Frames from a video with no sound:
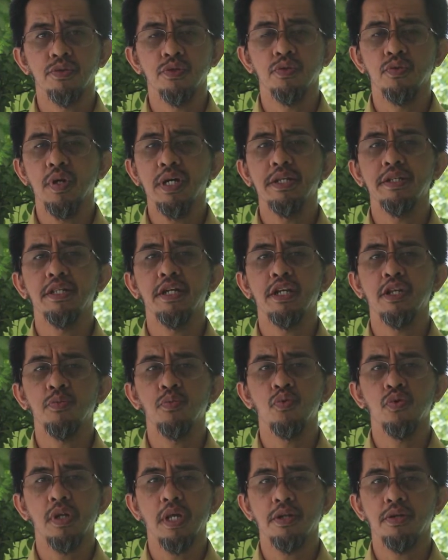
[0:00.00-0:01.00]
Tujuan dari
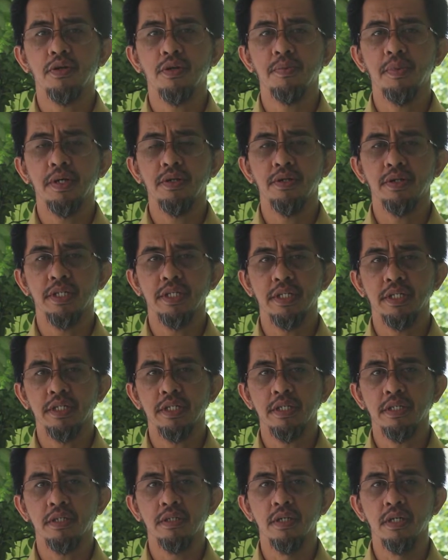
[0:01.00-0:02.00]
bulan Ramadan
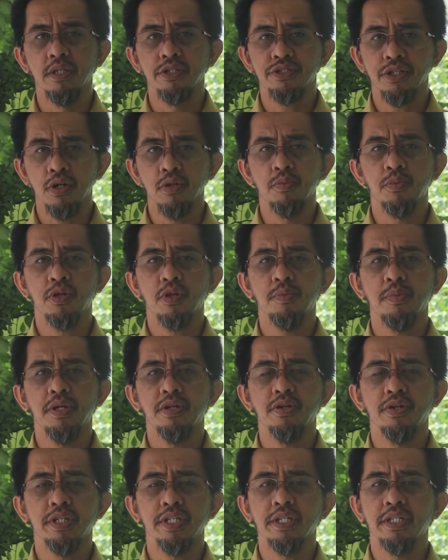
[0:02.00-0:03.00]
ini, saum
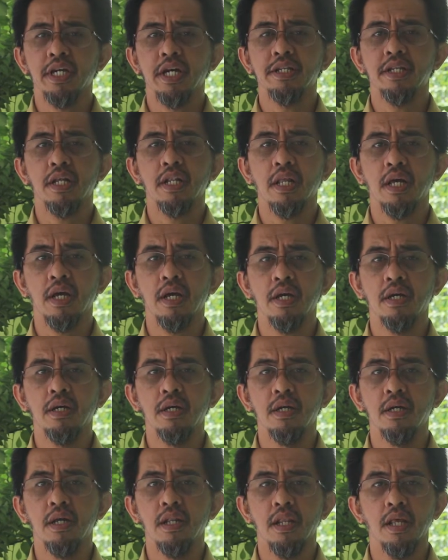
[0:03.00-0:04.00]
Ramadan ini adalah
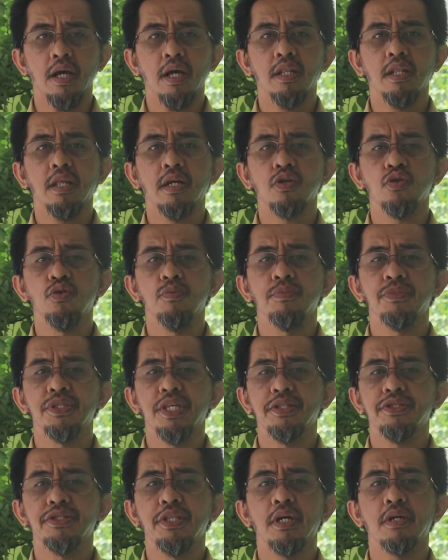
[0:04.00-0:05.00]
la'allakum
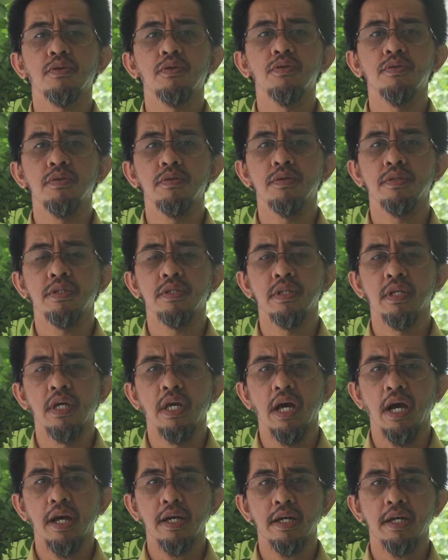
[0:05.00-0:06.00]
tattaqun,
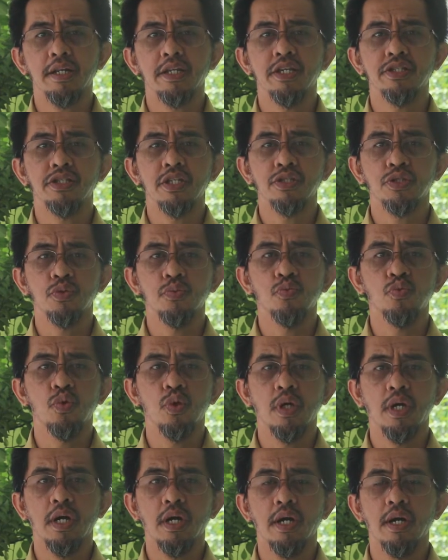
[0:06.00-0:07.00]
agar kita
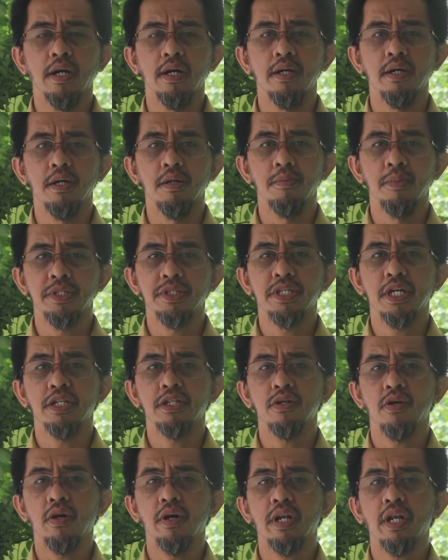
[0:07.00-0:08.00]
semua
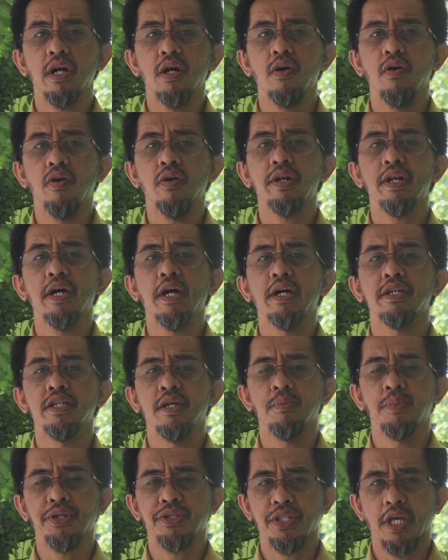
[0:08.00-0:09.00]
menjadi orang-orang
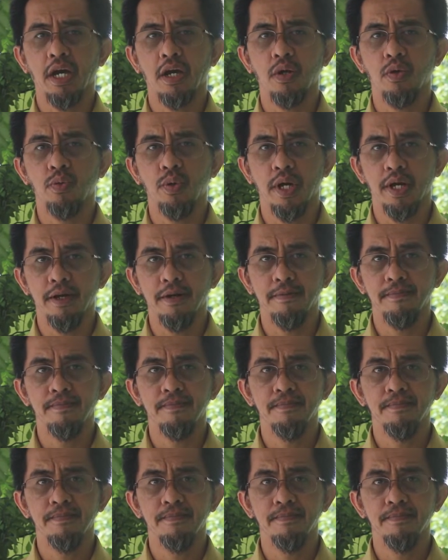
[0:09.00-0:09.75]
yang bertakwa.